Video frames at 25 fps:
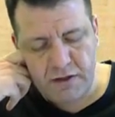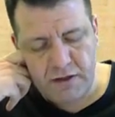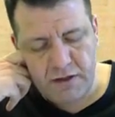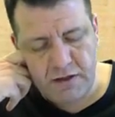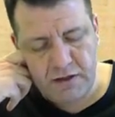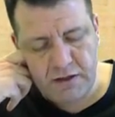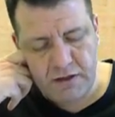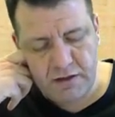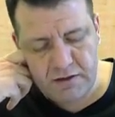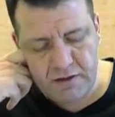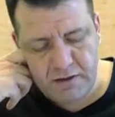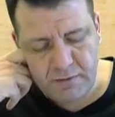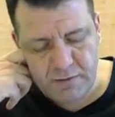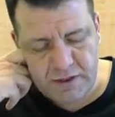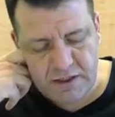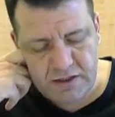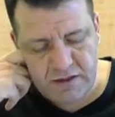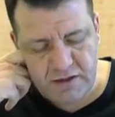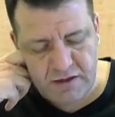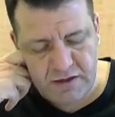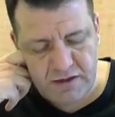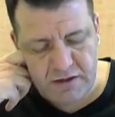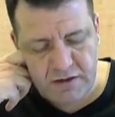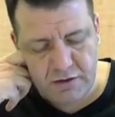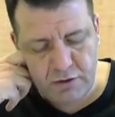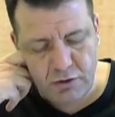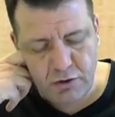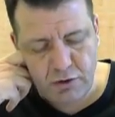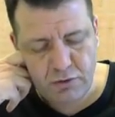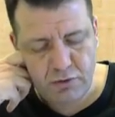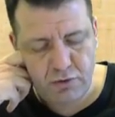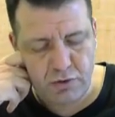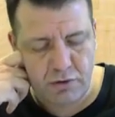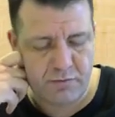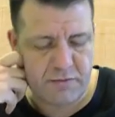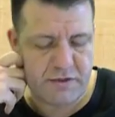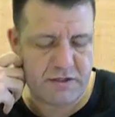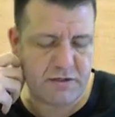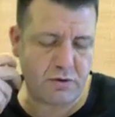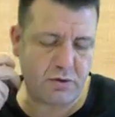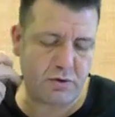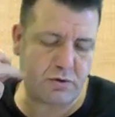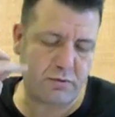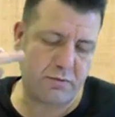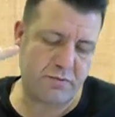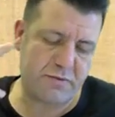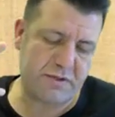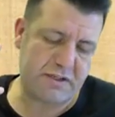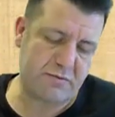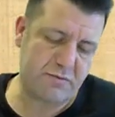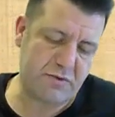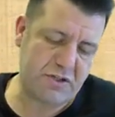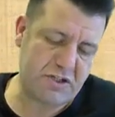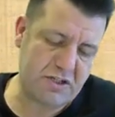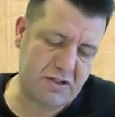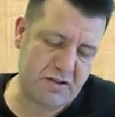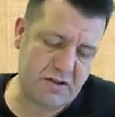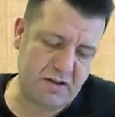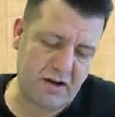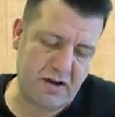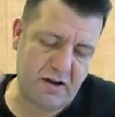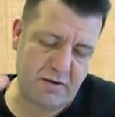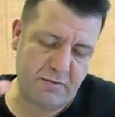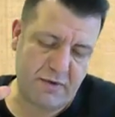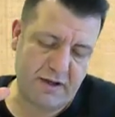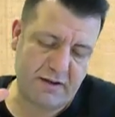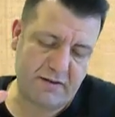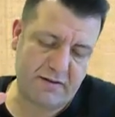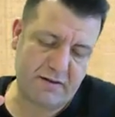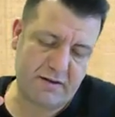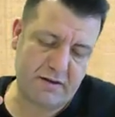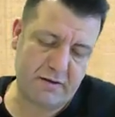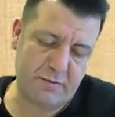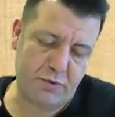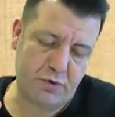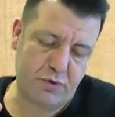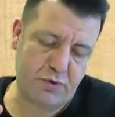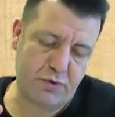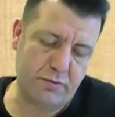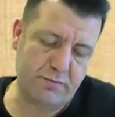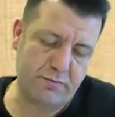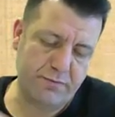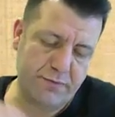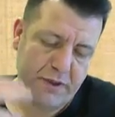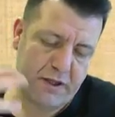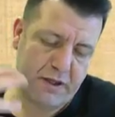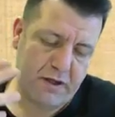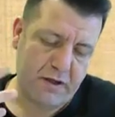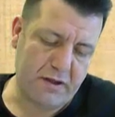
E, tabii ki R'nin 4 olması durumu bizim için daha mantıklı bir durum.